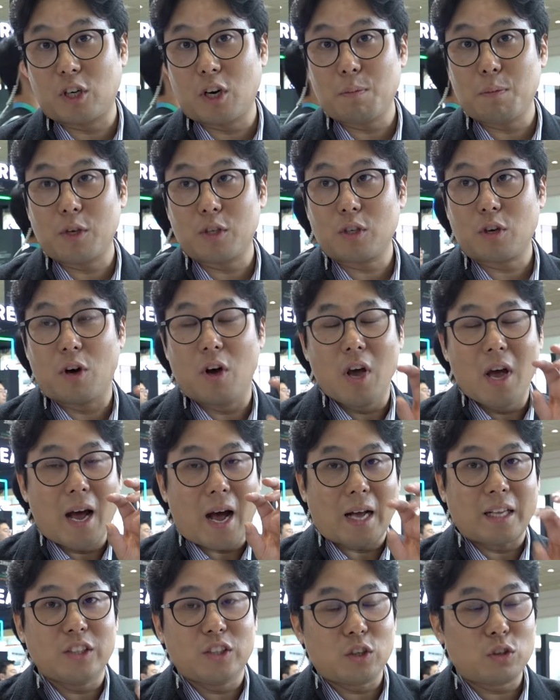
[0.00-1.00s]
그러면서
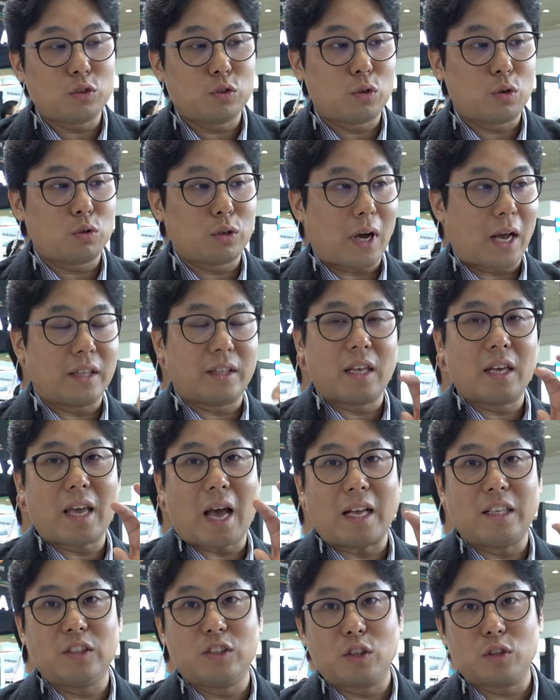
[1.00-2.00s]
안정적, 아,
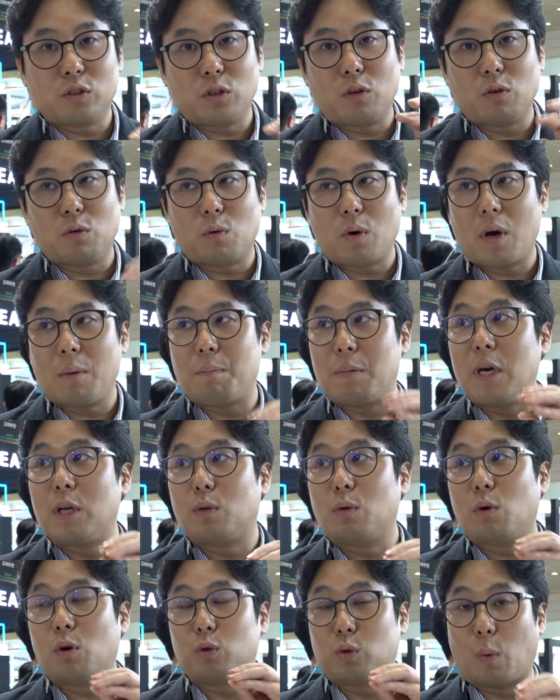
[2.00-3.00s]
되게 안정성과
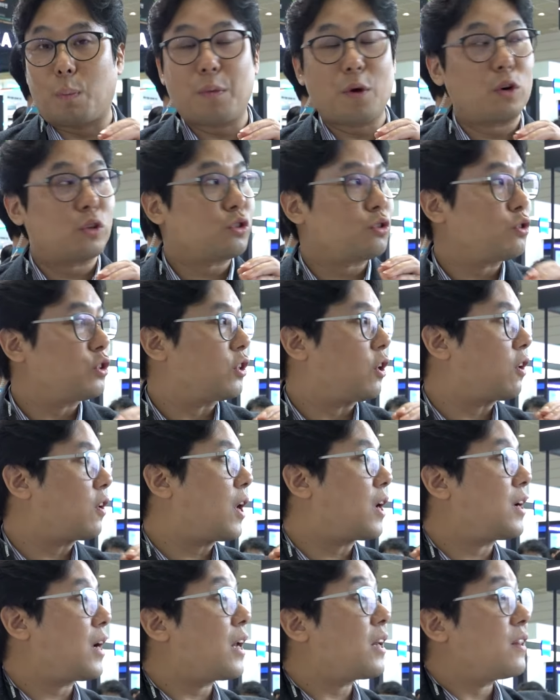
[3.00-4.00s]
밀도를 높여주는
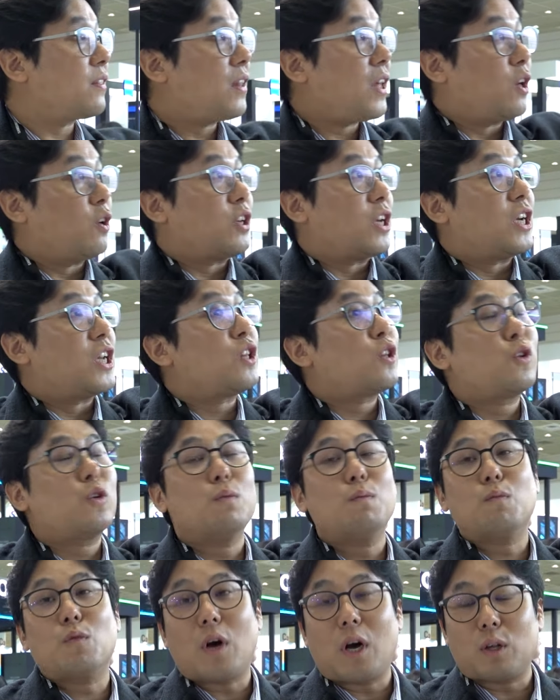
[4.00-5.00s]
역할을 하는데 여기
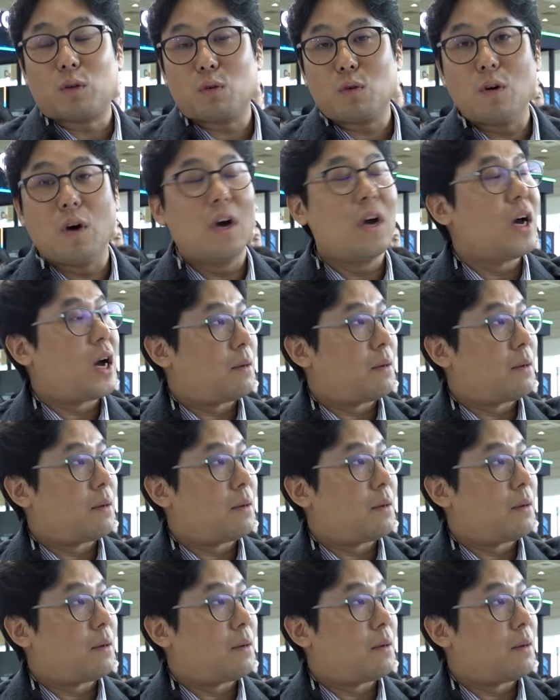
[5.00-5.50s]
리튬과도